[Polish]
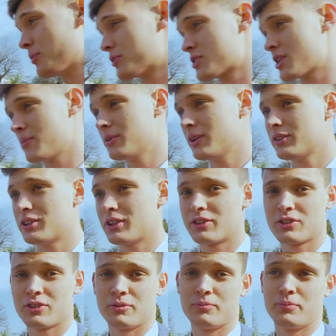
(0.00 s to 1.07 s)
potrzebne?
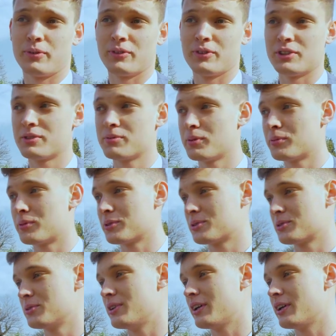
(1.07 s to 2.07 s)
Ciężko powiedzieć po prostu.